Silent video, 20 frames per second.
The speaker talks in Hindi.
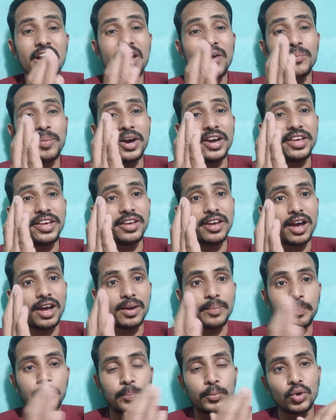भाई यार
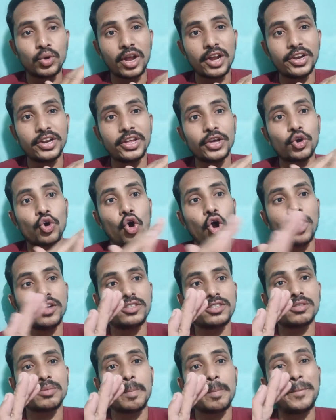पूरा
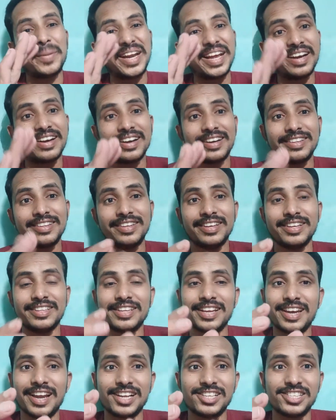रिकॉर्ड्स ब्रेक कर दिए थे
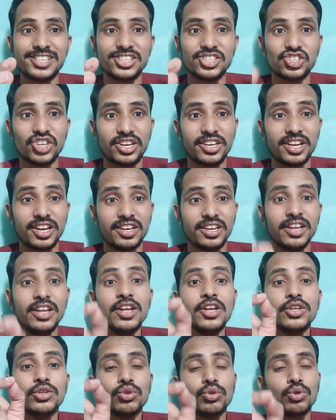लाल सिंह चड्डा ने
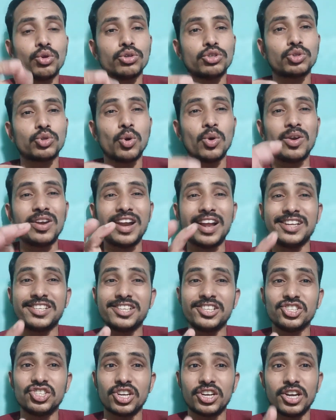तो दोस्तों लाल
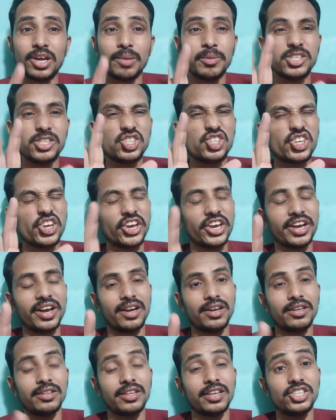सिंह चड्डा में छः
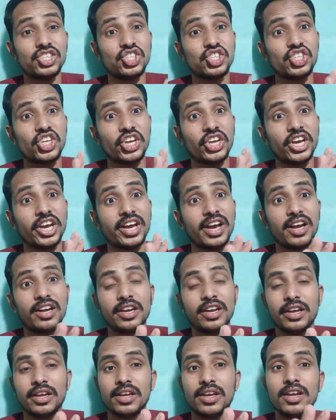गाने थे छः
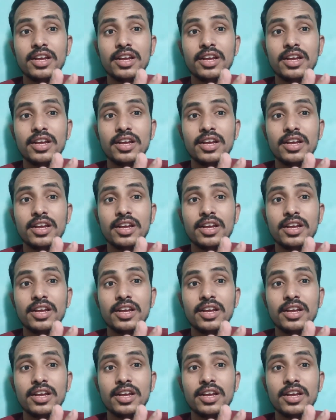गाने